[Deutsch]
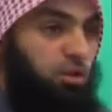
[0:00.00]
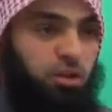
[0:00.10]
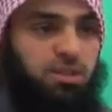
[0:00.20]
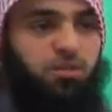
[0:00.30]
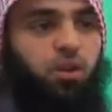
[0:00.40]

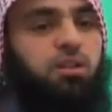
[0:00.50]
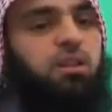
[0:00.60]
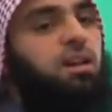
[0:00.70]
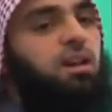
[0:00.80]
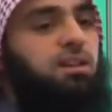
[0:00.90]
Gelüsten folgen,
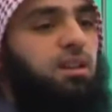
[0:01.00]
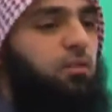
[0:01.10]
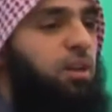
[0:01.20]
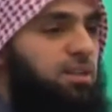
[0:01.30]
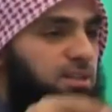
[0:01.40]
dann
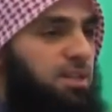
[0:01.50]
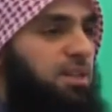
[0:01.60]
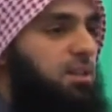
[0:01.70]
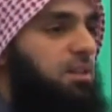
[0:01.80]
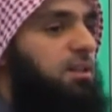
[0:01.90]
werden
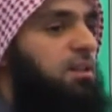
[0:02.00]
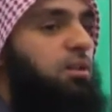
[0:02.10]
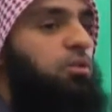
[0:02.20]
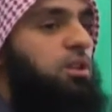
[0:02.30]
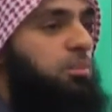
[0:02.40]
sie
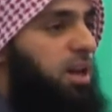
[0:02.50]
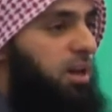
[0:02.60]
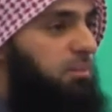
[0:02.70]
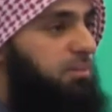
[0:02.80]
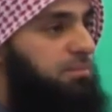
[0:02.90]
unten
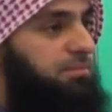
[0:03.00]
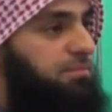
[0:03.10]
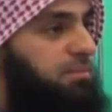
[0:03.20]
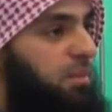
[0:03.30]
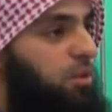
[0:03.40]
bleiben.
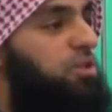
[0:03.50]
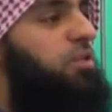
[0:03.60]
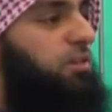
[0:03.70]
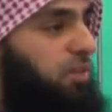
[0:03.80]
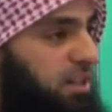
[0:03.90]
Und sie
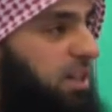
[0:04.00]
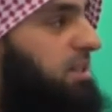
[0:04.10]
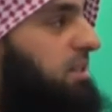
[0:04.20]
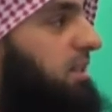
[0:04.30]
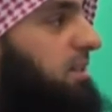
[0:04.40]
werden weiter
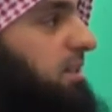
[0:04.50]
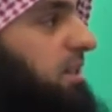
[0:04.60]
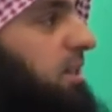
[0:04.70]
erniedrigt.